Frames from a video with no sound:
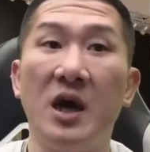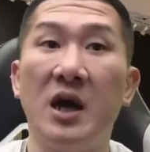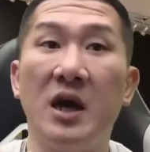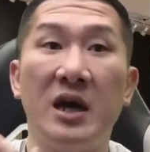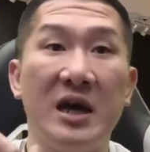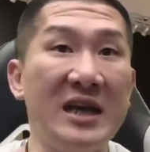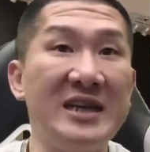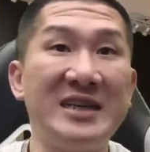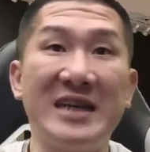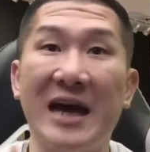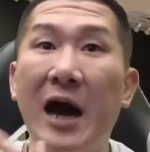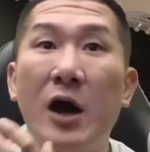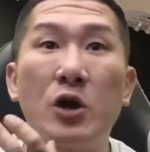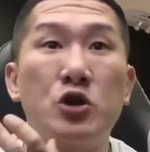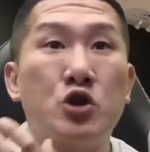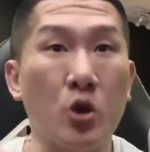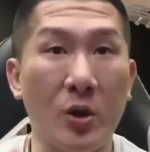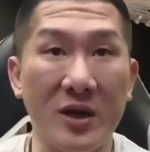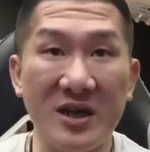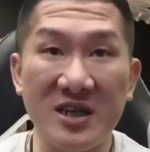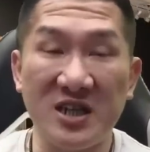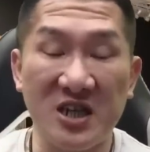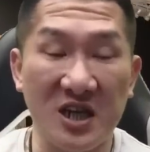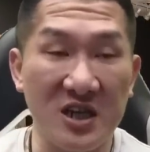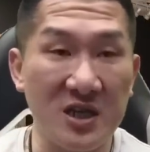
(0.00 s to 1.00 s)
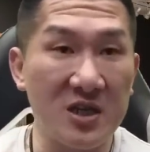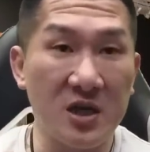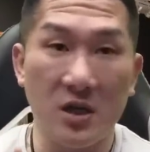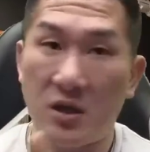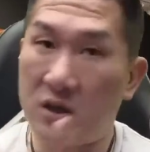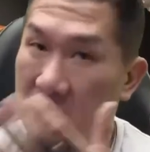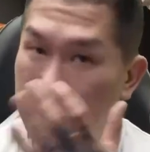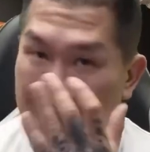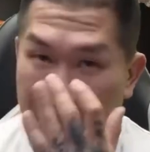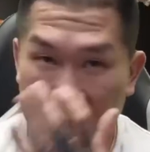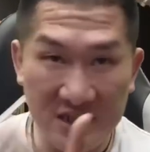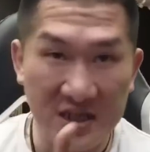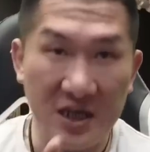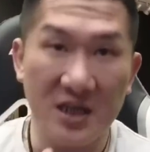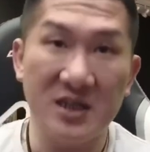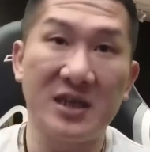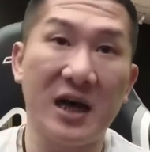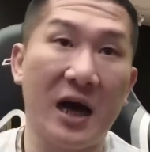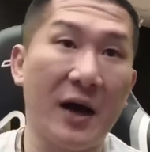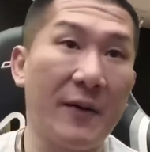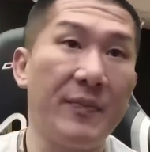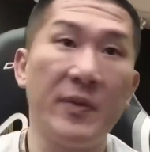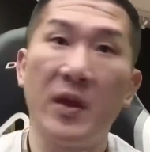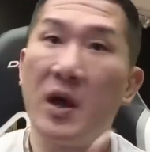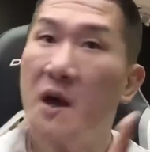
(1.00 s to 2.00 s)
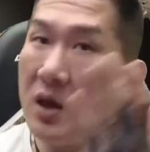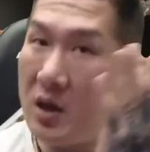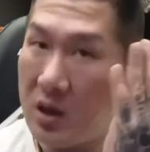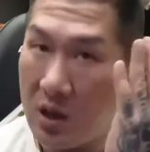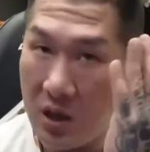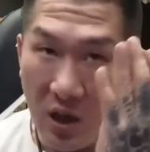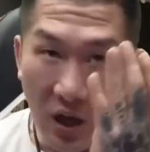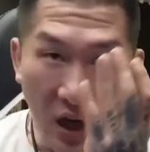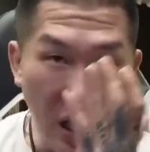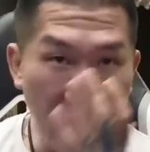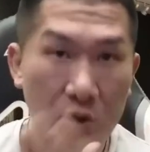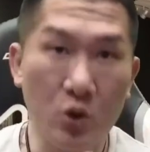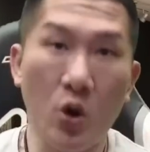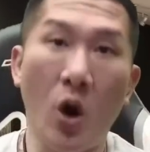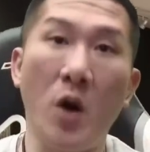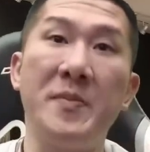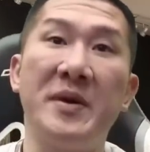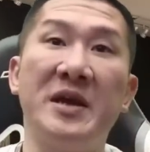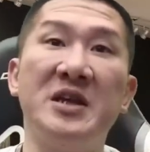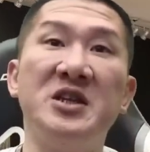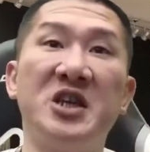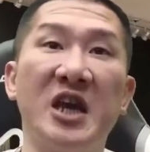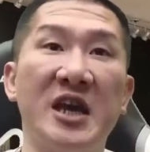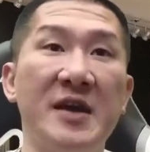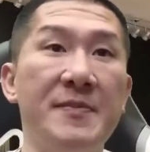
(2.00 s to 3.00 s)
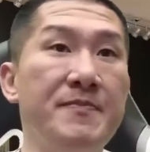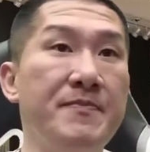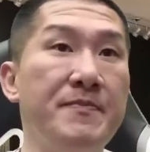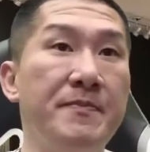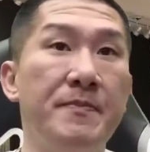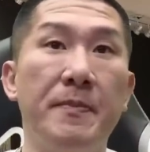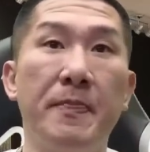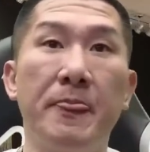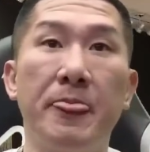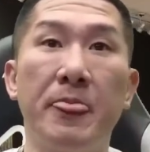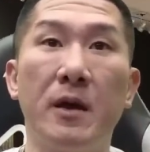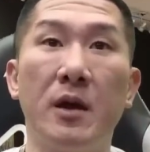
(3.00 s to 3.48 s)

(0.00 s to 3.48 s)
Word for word: 你想要追星的，你在现场，很多明星。